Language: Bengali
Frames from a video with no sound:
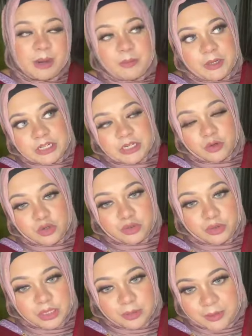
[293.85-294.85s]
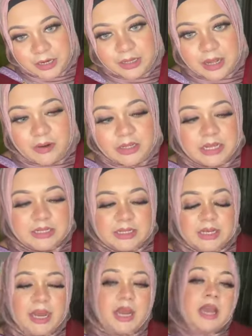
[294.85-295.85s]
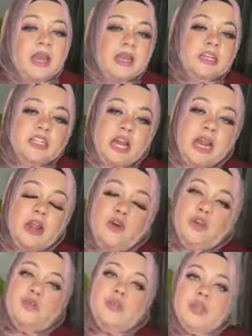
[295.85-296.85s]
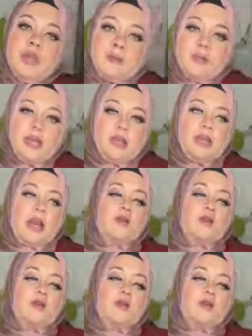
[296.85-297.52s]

আমার বিশ একুশ দুই দিন বিয়ের দাওয়াত আছে ইনশাল্লাহ ওই দুই দিন আমি